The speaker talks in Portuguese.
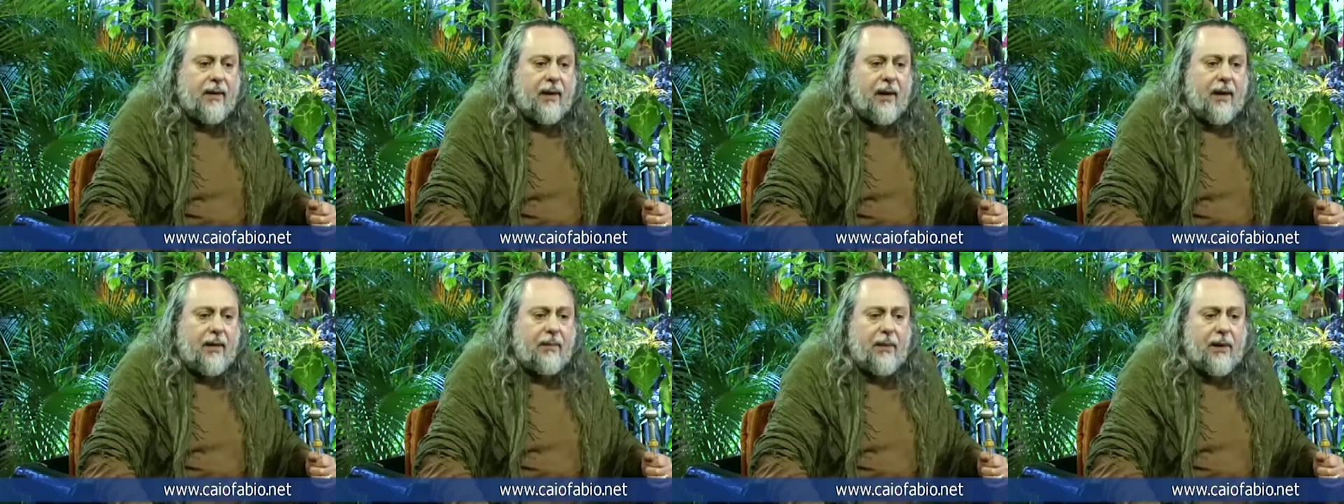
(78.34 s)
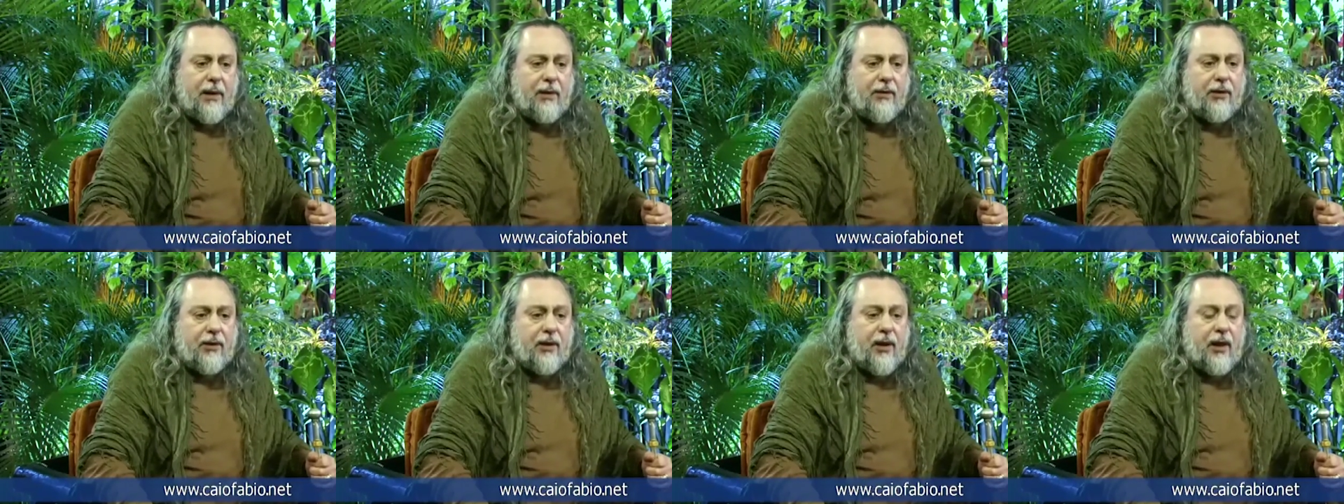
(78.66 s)
a
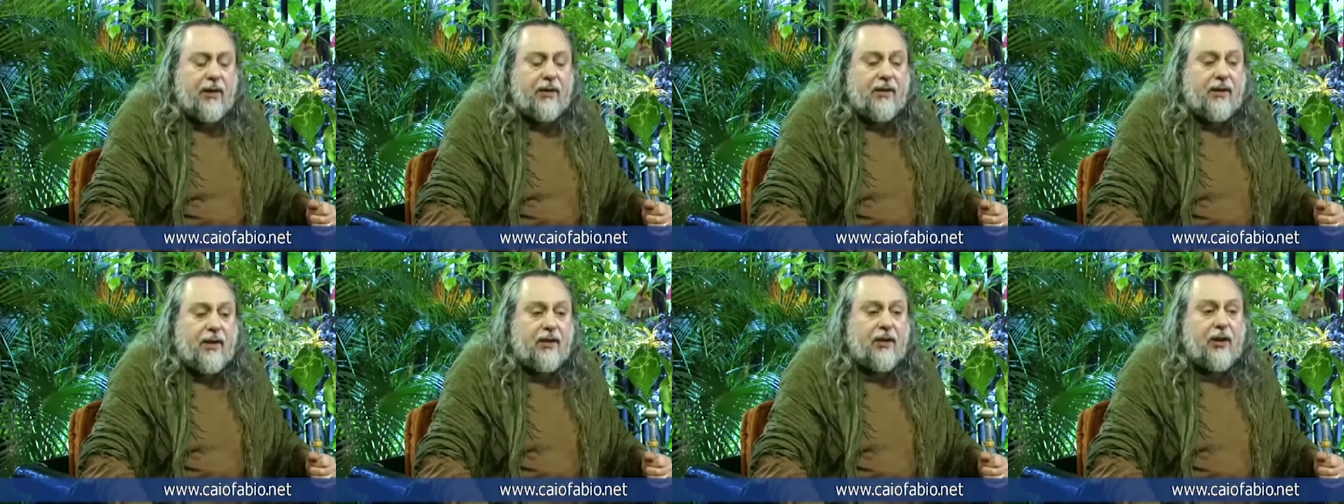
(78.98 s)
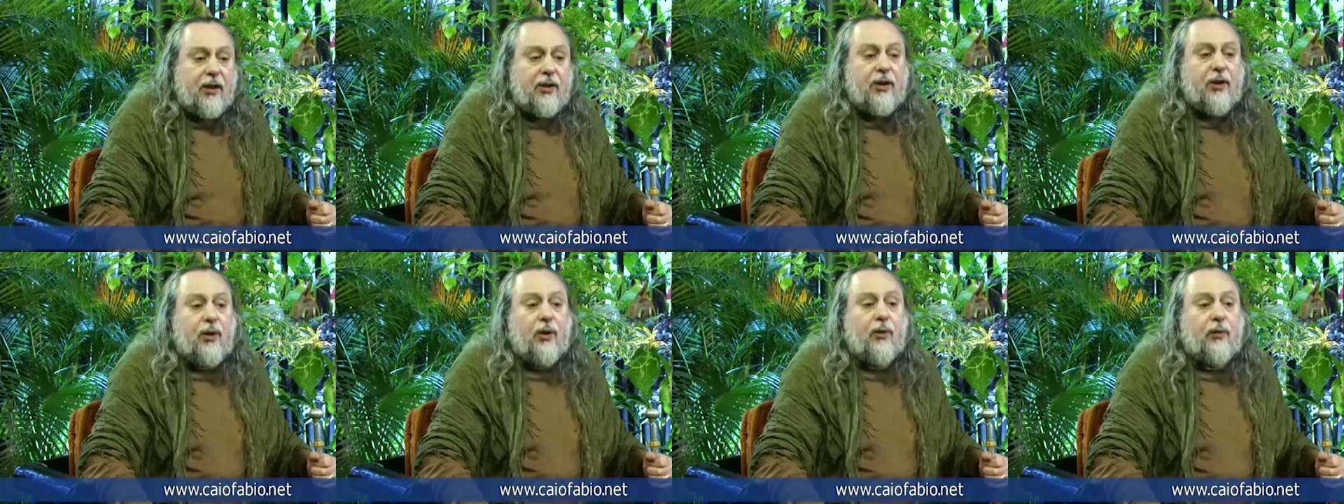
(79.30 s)
menos que ele
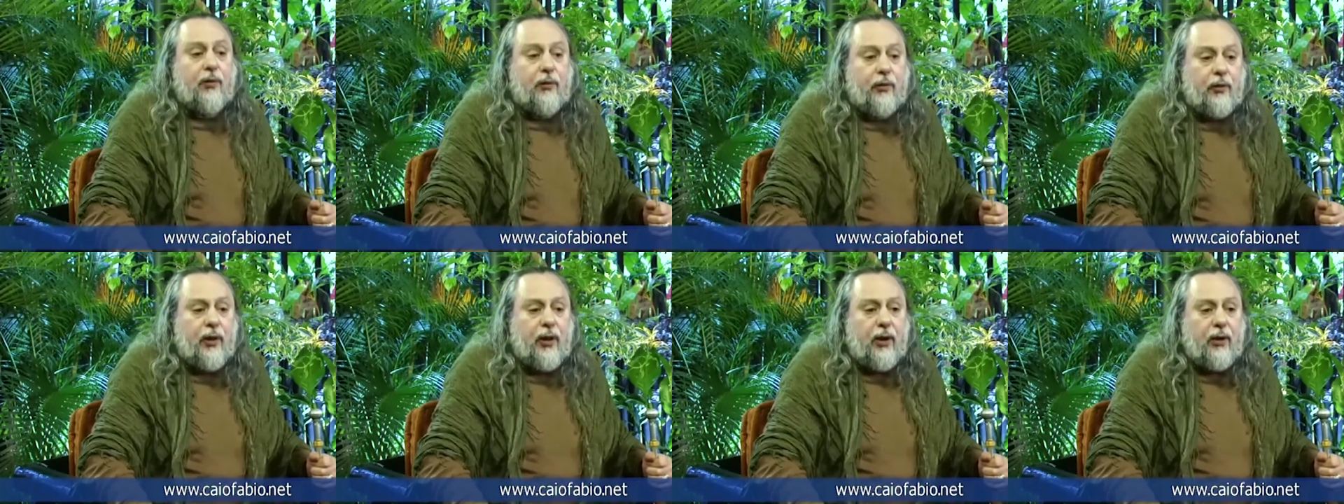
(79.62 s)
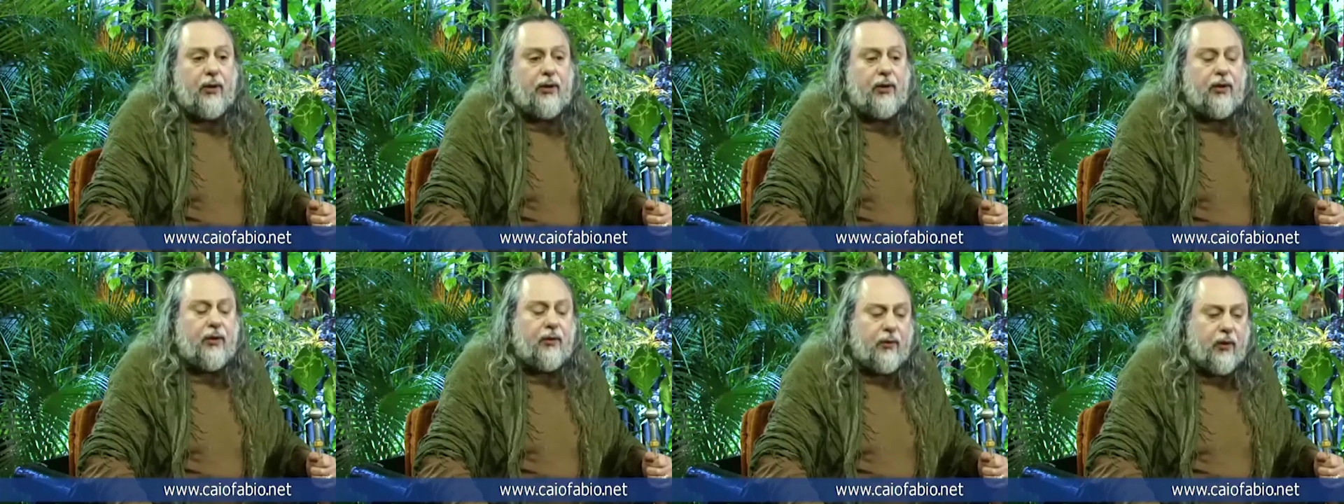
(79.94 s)
seja seu
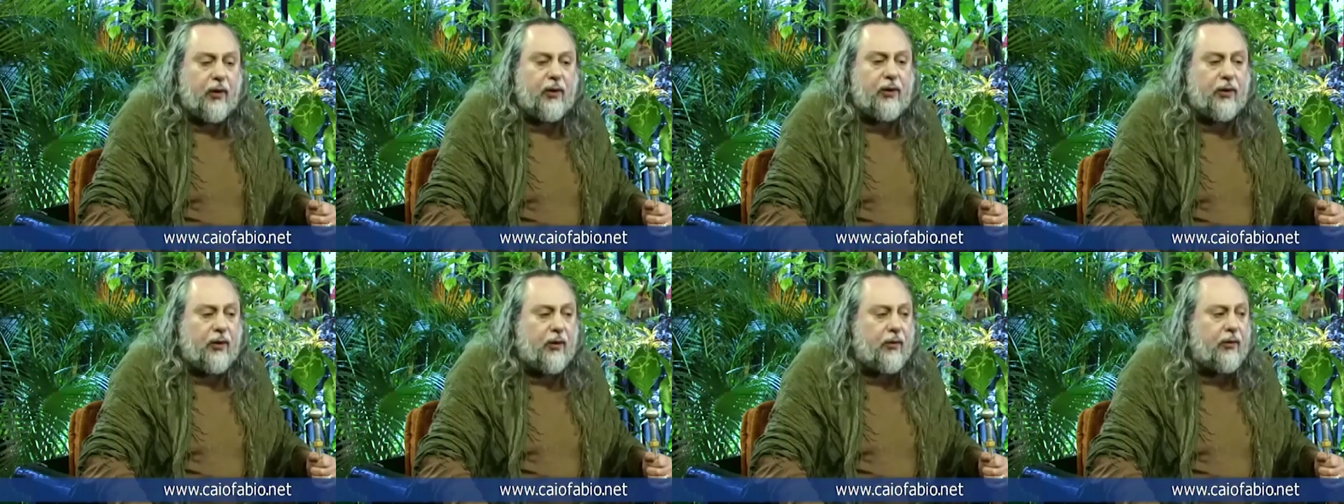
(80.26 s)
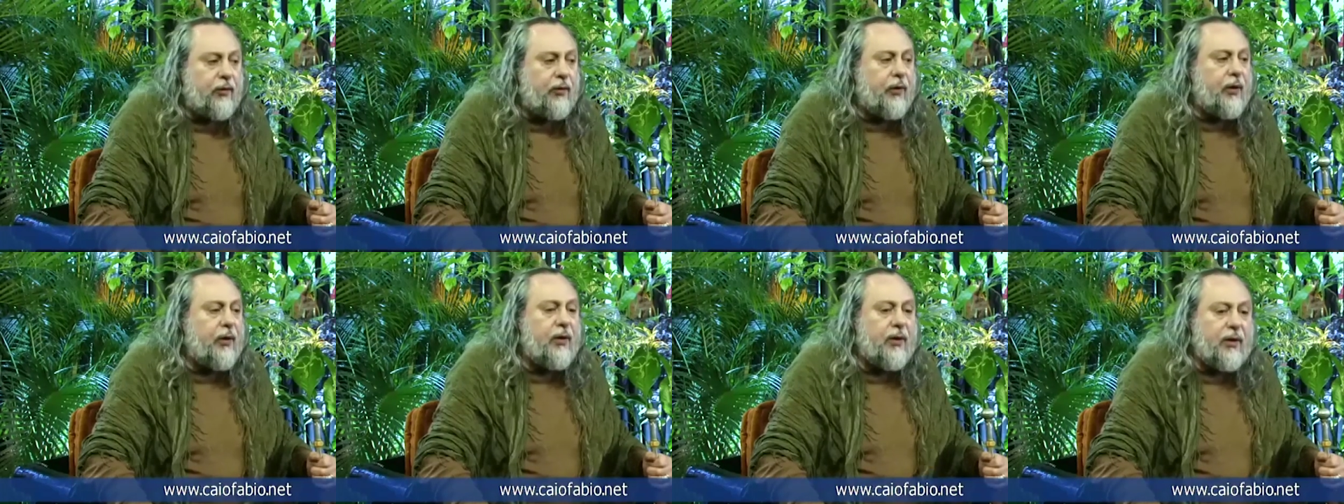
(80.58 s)
filho, se for seu
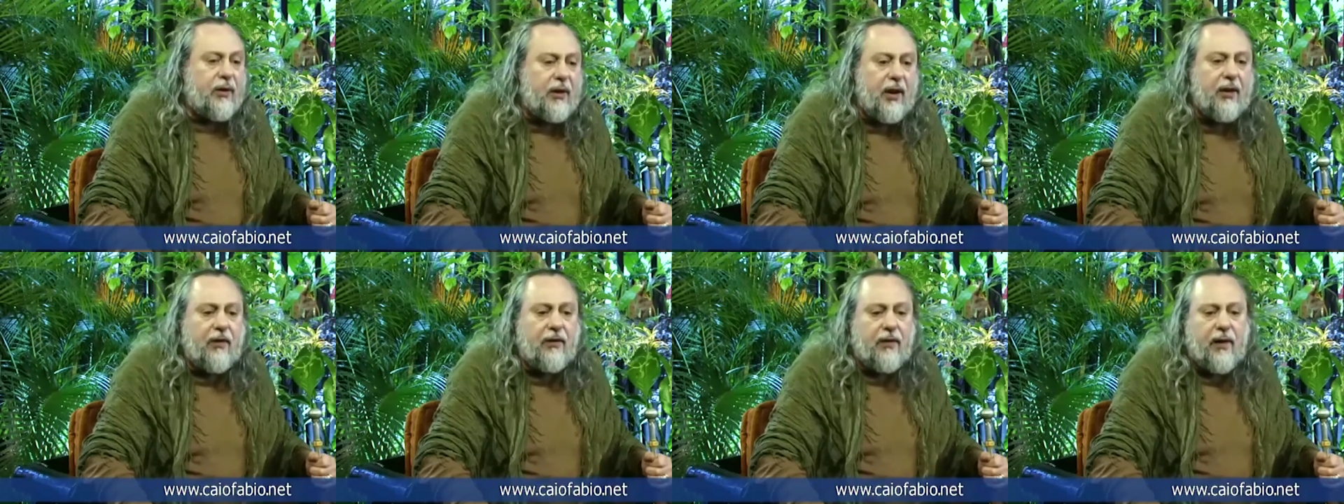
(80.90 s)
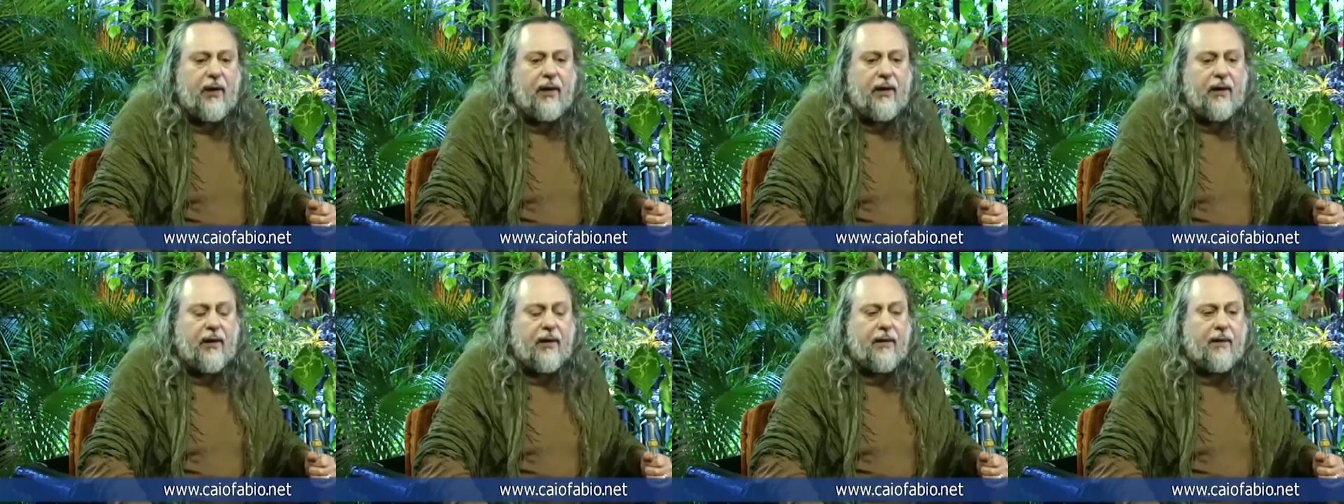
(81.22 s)
filho,
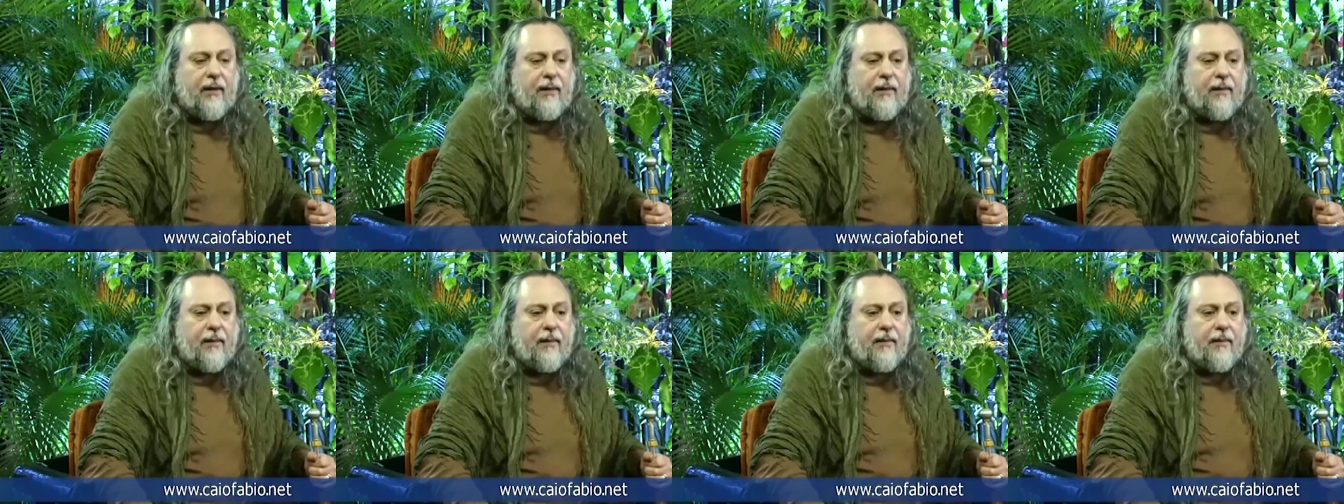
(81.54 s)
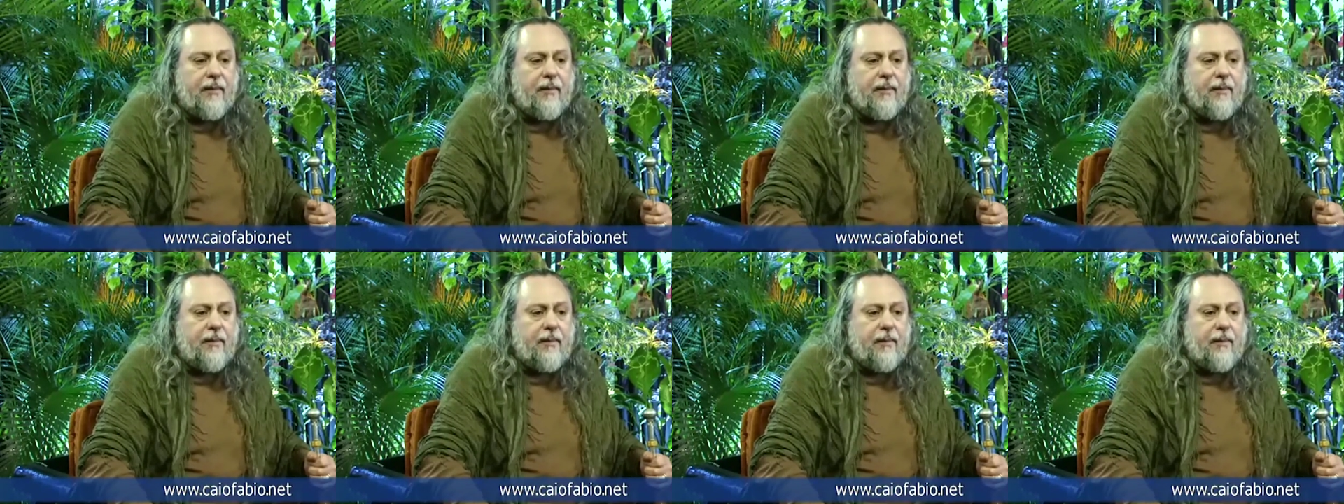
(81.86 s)
intervenha. E
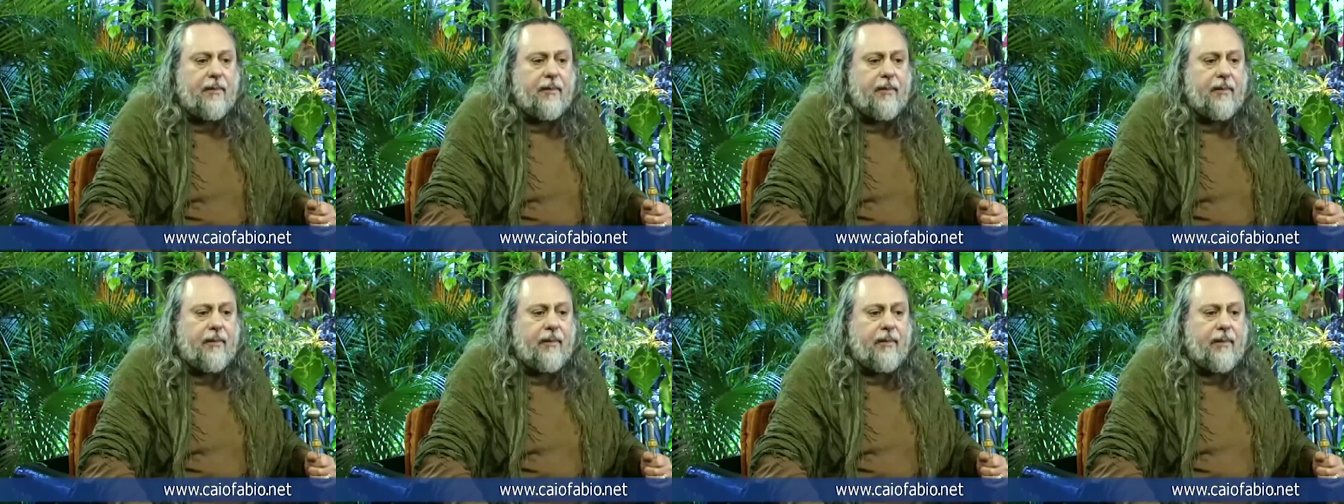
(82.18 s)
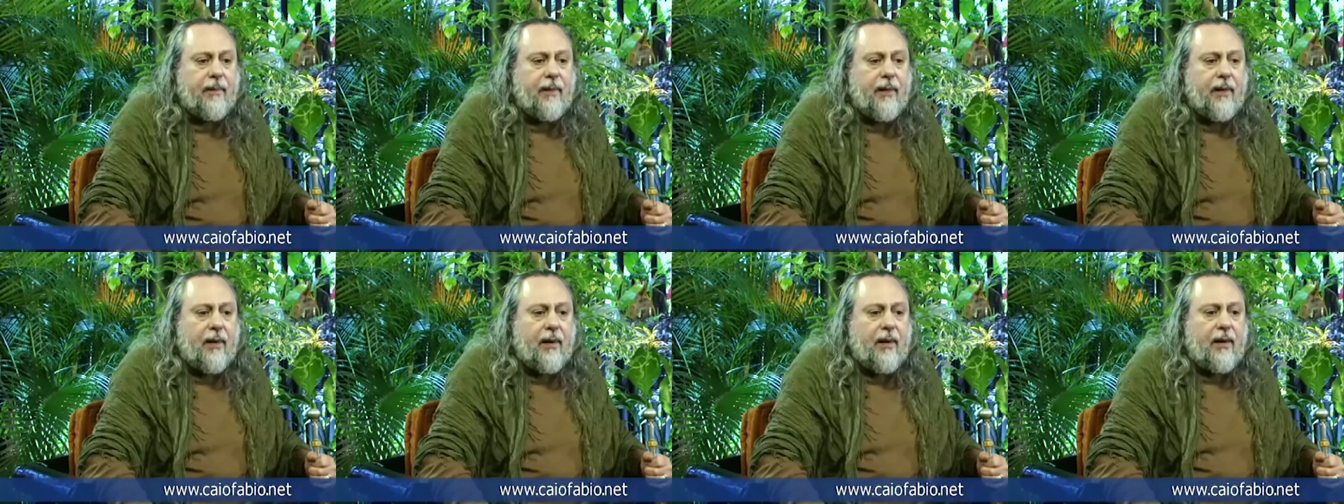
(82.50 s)
se for seu
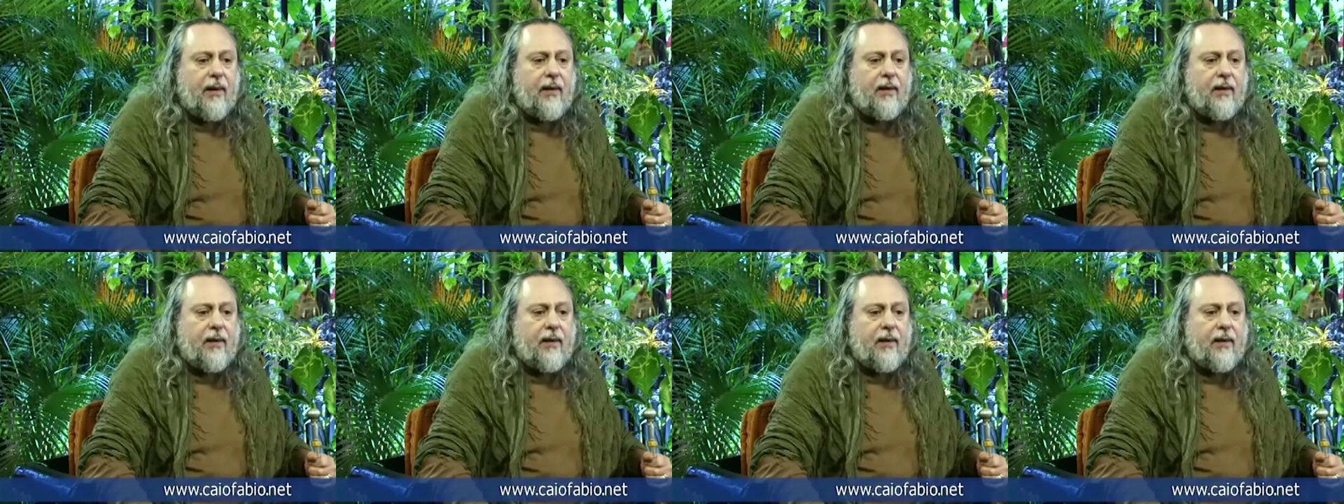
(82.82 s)
marido?